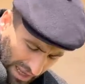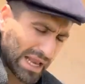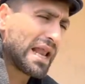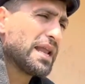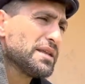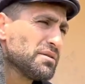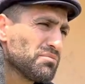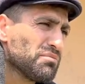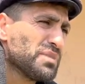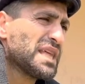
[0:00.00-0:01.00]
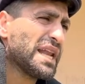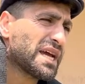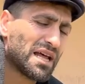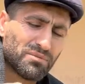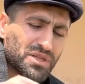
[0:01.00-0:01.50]
Al lan bir tane
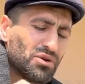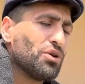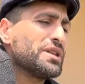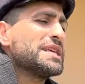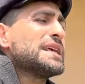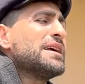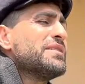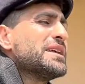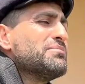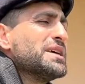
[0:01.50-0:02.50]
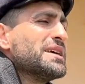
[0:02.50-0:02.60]
kalmış onu da sana vereyim.